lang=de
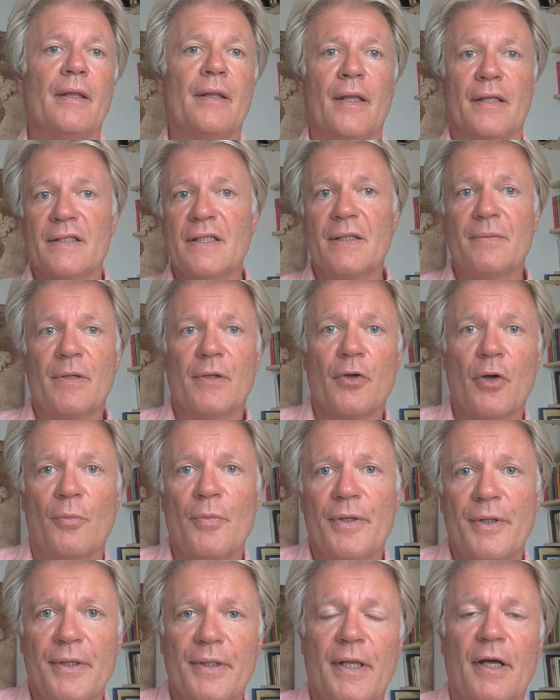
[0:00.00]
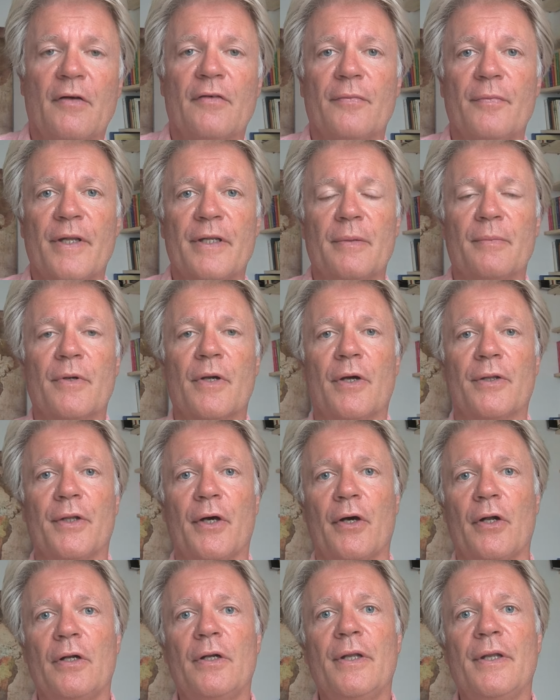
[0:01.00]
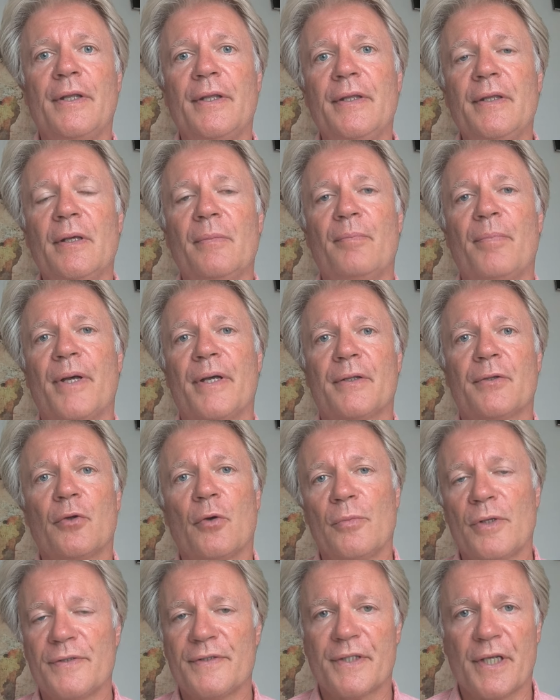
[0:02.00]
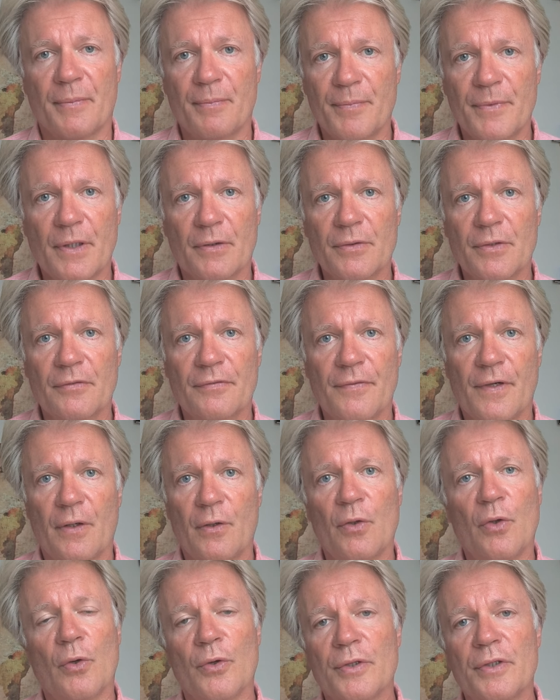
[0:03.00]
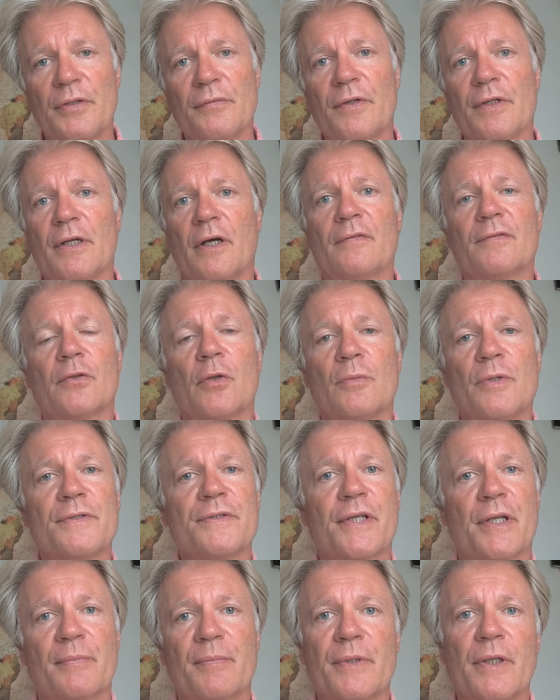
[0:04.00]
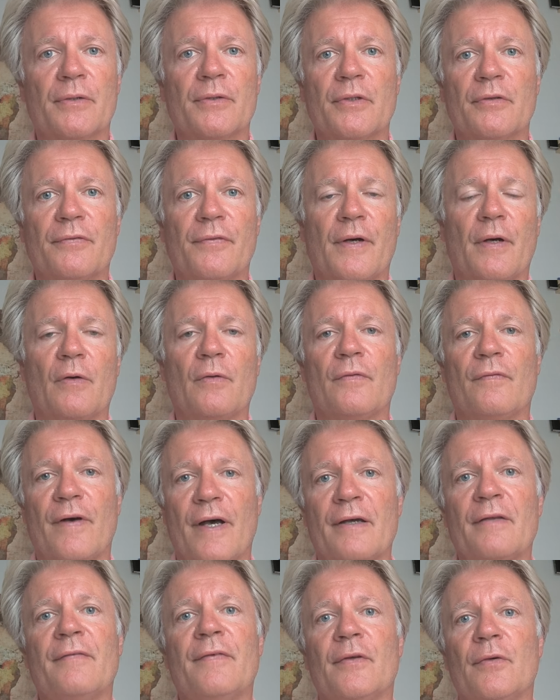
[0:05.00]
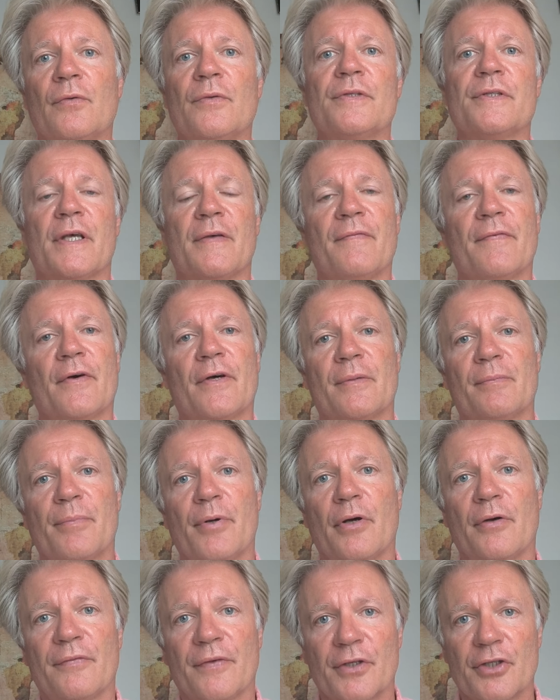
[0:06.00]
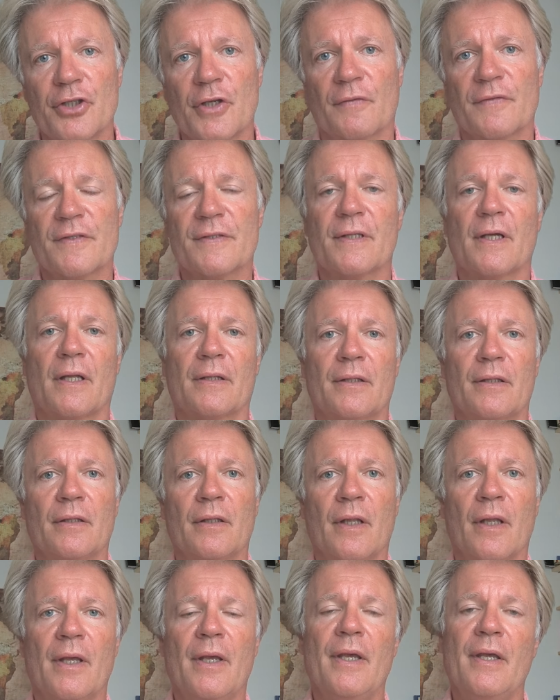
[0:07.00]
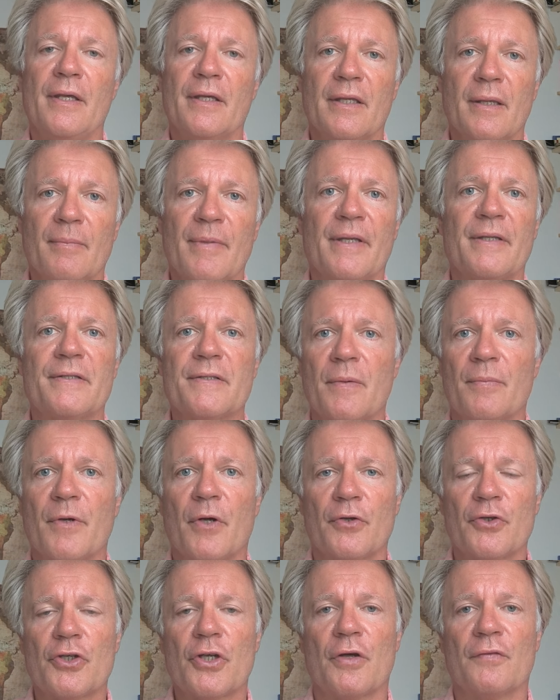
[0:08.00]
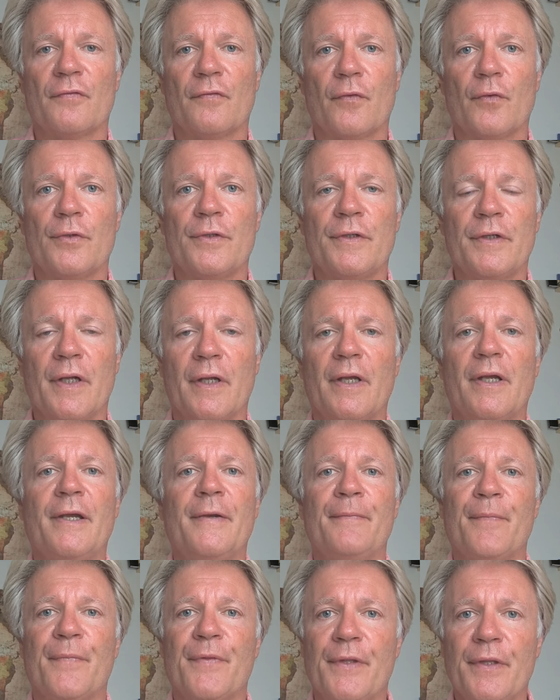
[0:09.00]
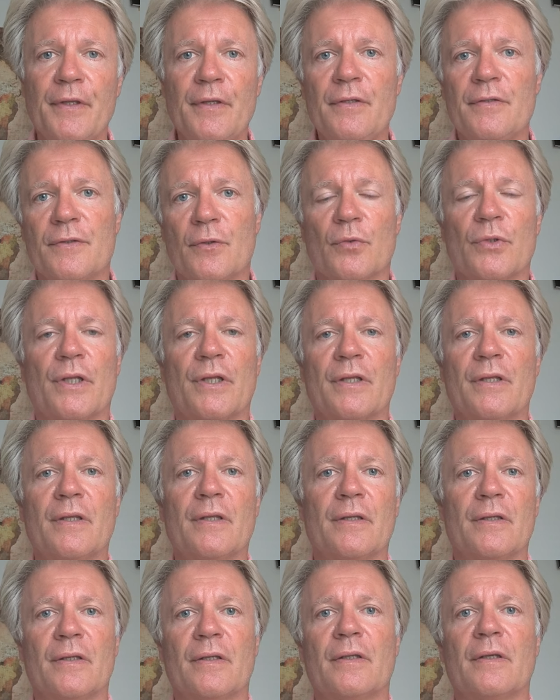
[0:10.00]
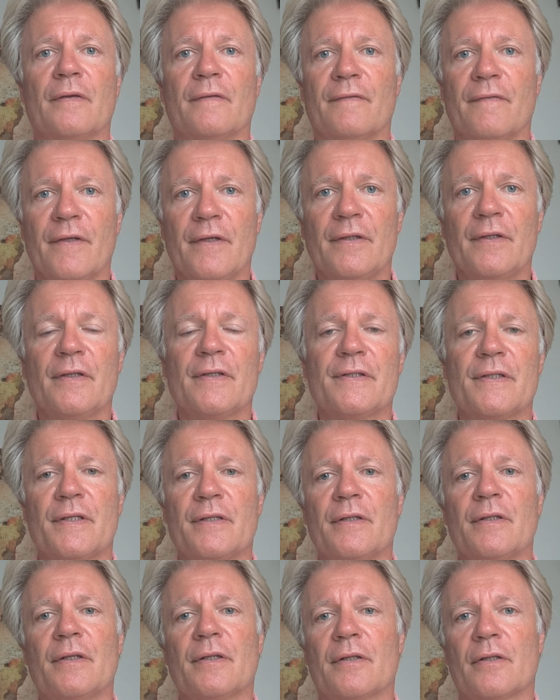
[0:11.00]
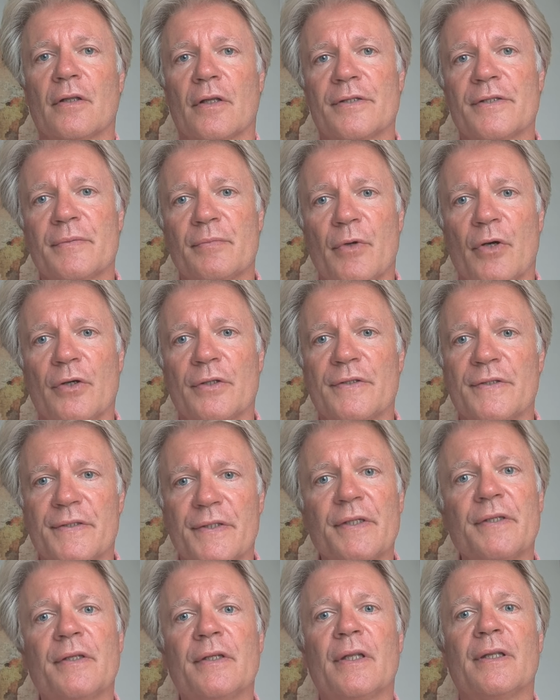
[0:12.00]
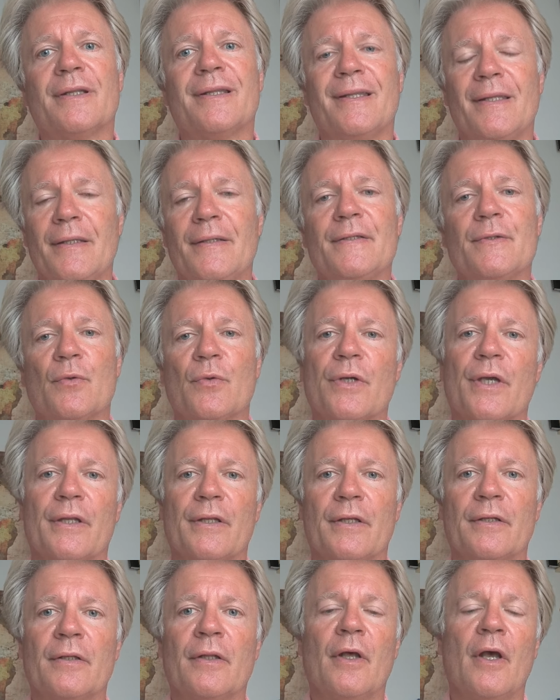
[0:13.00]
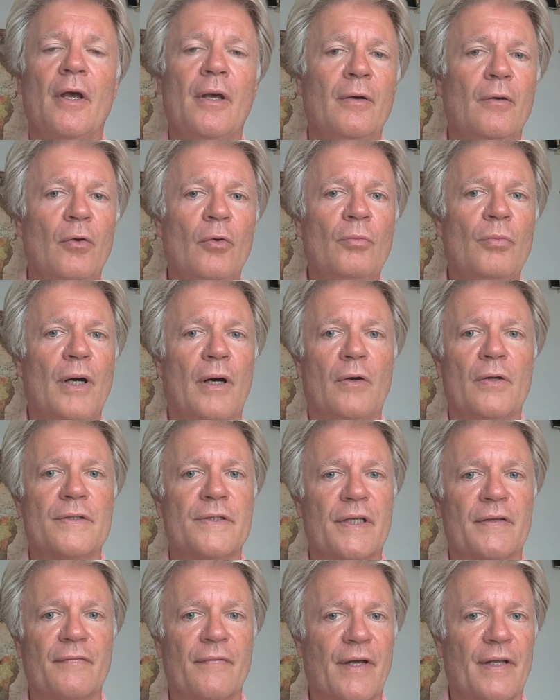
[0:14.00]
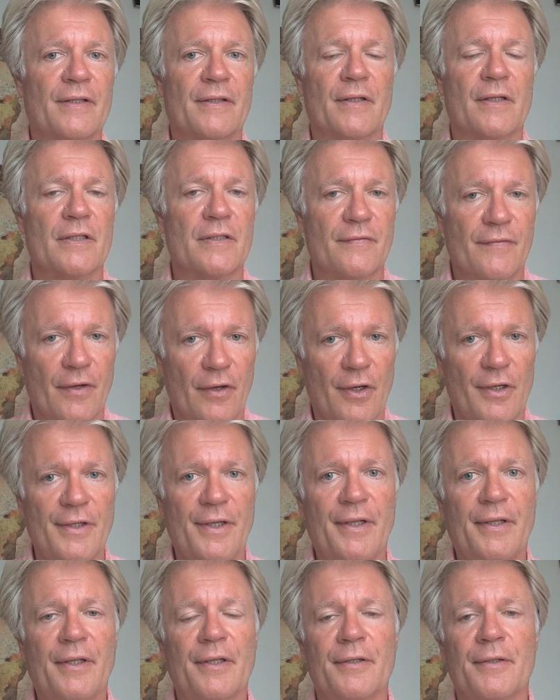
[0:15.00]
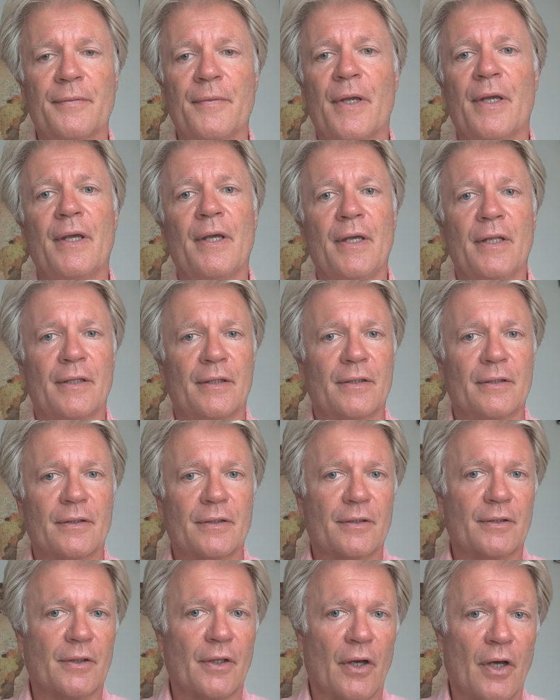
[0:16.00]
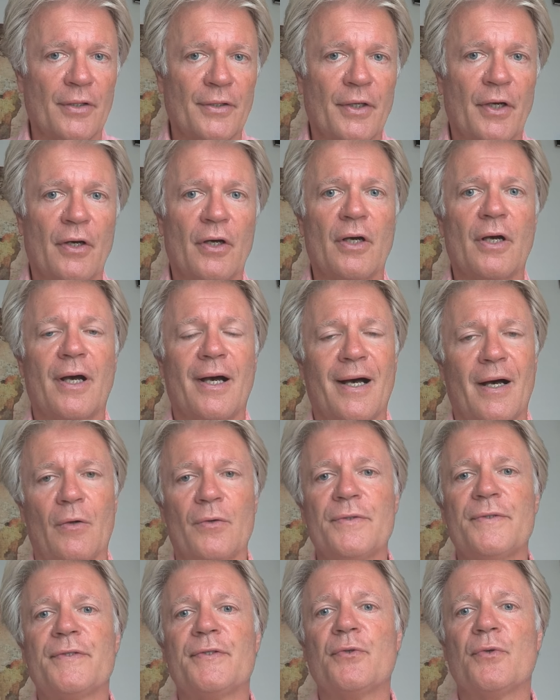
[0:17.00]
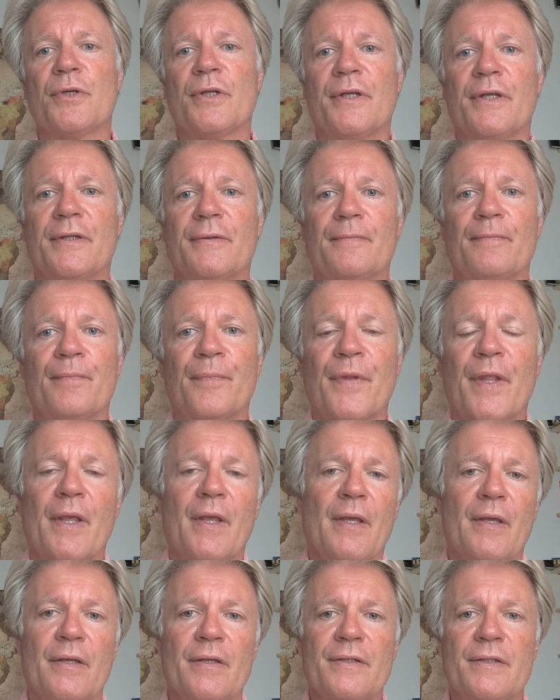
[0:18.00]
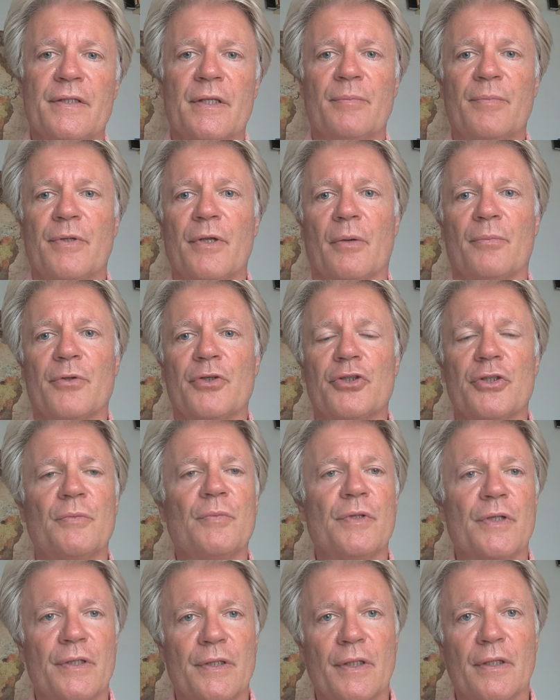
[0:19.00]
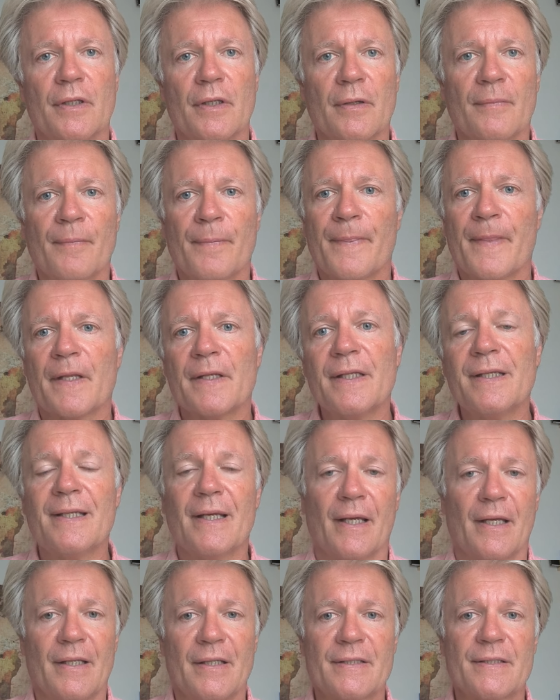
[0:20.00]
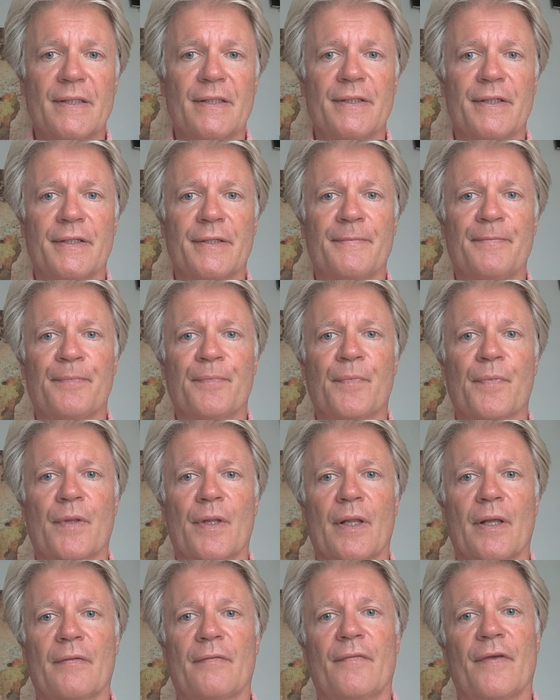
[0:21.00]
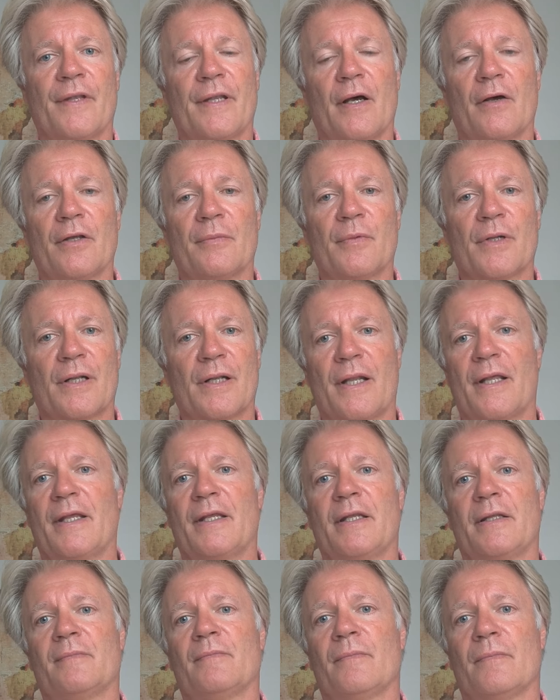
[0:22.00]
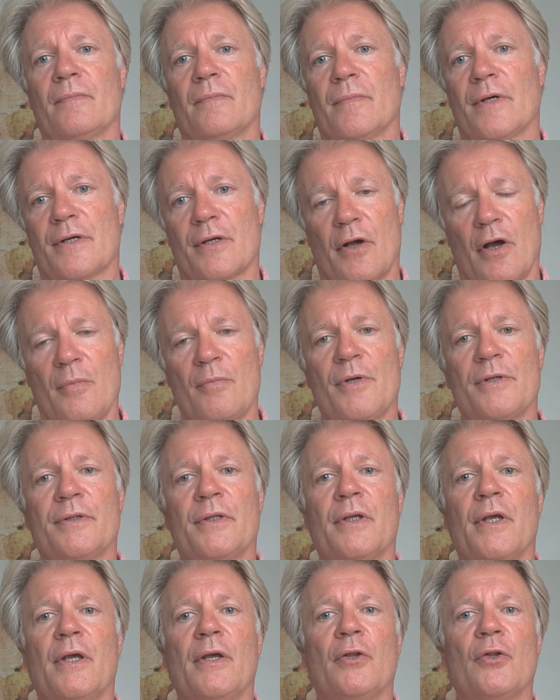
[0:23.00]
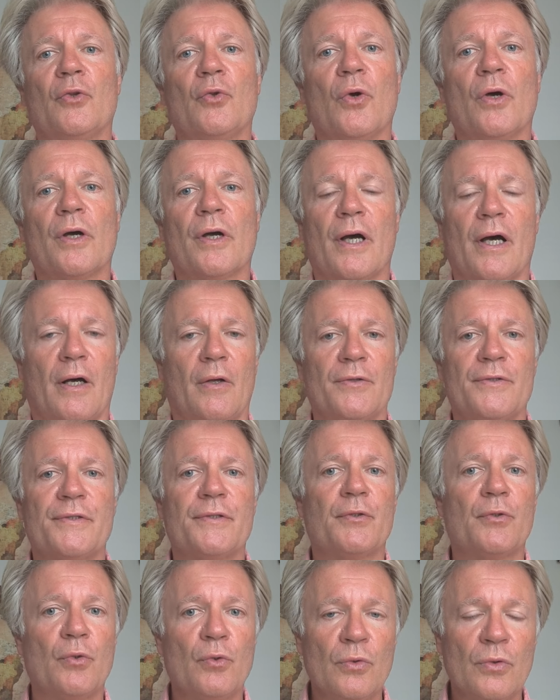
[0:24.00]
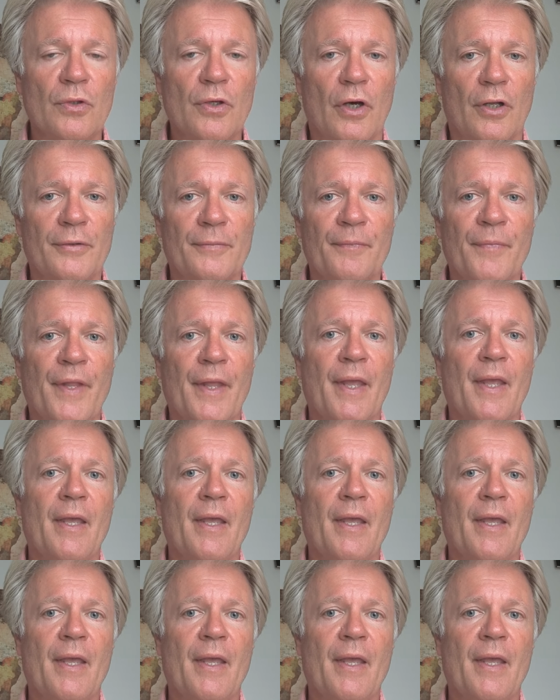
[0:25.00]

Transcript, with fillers: Herzlich willkommen auf meinem Kanal hier bei Thomas Treppnau TV. Heute wieder auf Thomas Treppnau TV, weil wir uns einfach ein paar Wirtschaftsdaten gemeinsam anschauen wollen, die, so denke ich, wichtig sind. Das macht Sinn, die zu kennen, um auch sein weiteres Verhalten danach auszurichten. Es gibt ja bestimmte Dinge, die der Einzelne, wenn auch im kleinen Rahmen, durchaus tun kann.